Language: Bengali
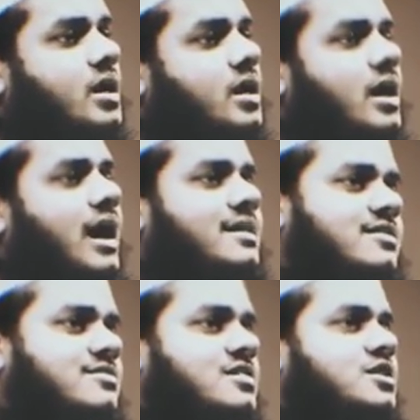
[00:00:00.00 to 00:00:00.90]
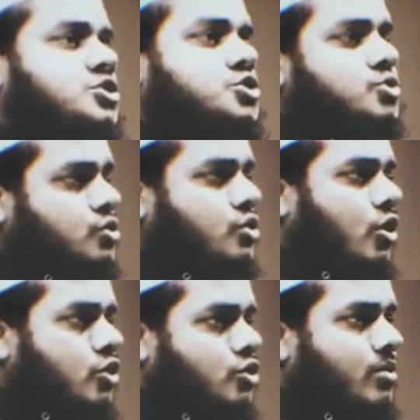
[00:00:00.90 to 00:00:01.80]
হাদিসটা
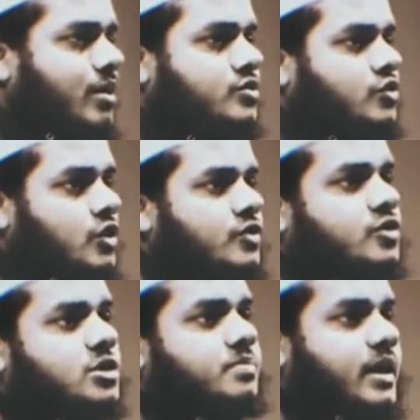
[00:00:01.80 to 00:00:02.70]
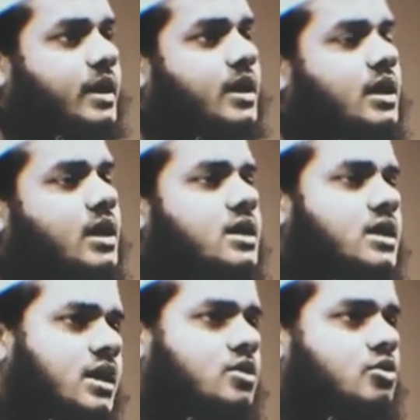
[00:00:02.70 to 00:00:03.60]
সূত্রগতভাবে জয়ীফ হতে পারে
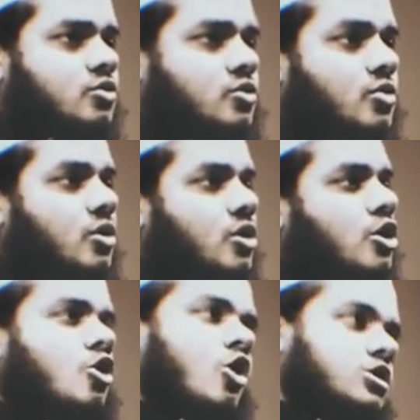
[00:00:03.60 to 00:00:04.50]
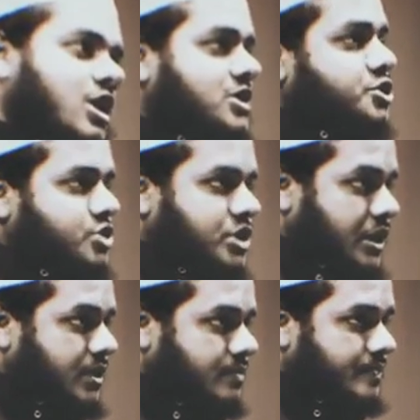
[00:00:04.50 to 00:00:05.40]
কিন্তু কথা সঠিক
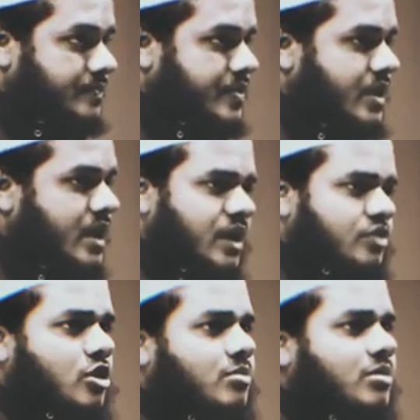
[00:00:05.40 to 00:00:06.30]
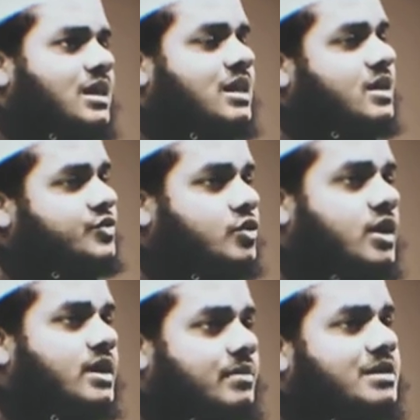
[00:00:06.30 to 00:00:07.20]
এই জন্য আমরা আল্লাহ
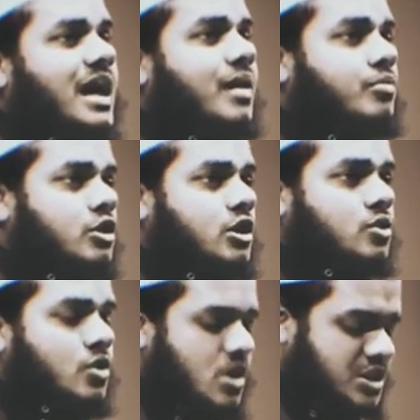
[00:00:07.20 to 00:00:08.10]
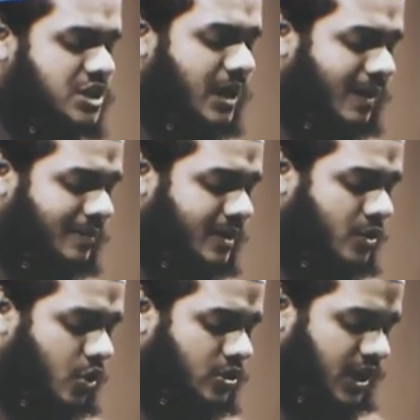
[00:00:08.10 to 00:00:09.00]
রাসুলের নামে না বললেও স্বাভাবিক
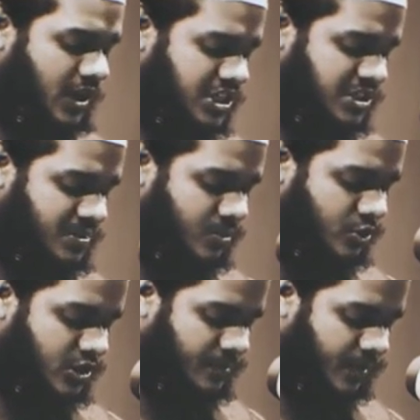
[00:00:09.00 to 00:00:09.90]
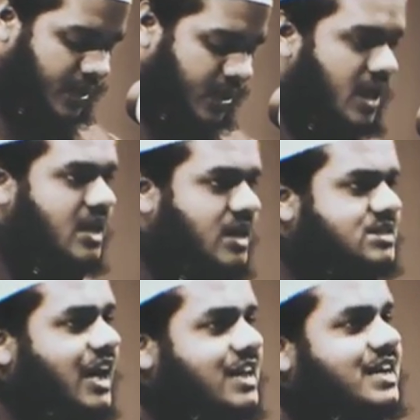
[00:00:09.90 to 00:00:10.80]
কথা হিসেবে বলতে পারি যে
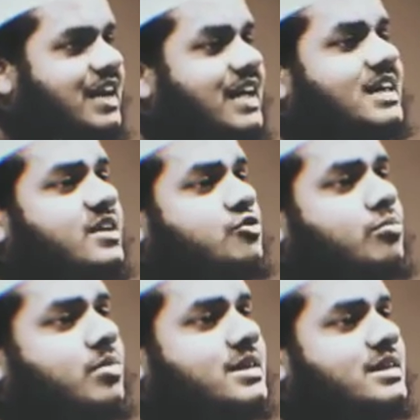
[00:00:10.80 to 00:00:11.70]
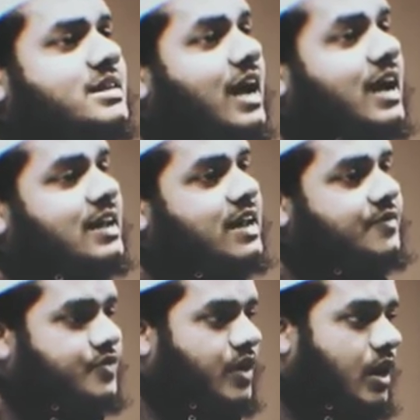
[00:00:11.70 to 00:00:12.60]
আলকাইয়েসু মান্দানা নাফসাহ